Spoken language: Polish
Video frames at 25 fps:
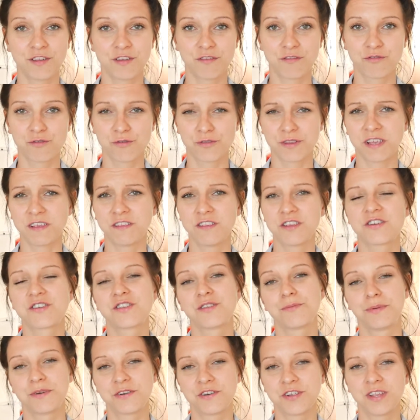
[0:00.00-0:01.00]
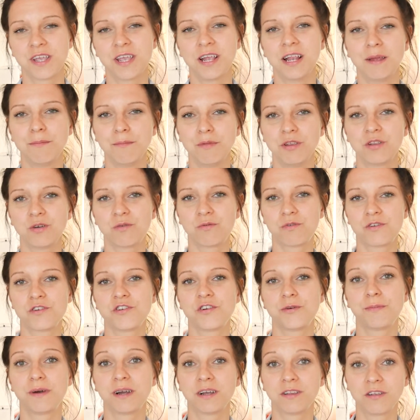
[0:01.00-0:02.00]
się wrzucać. Też zobaczę na ile mi to
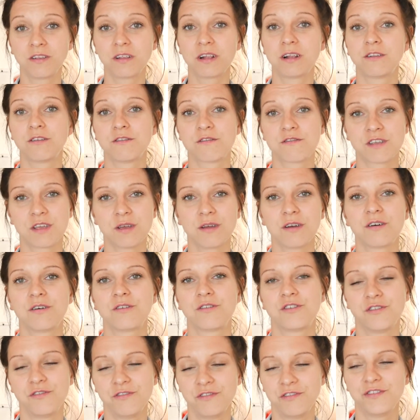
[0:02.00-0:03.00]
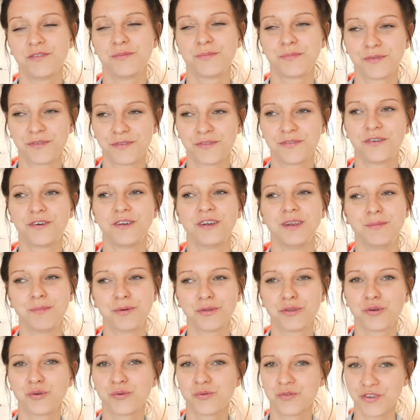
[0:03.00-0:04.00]
łącze McDonaldowskie oczywiście pozwoli,
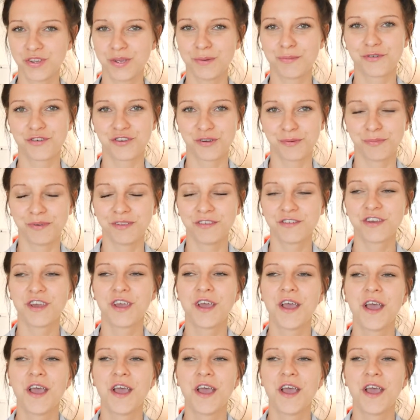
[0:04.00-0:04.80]
bo to różnie może być.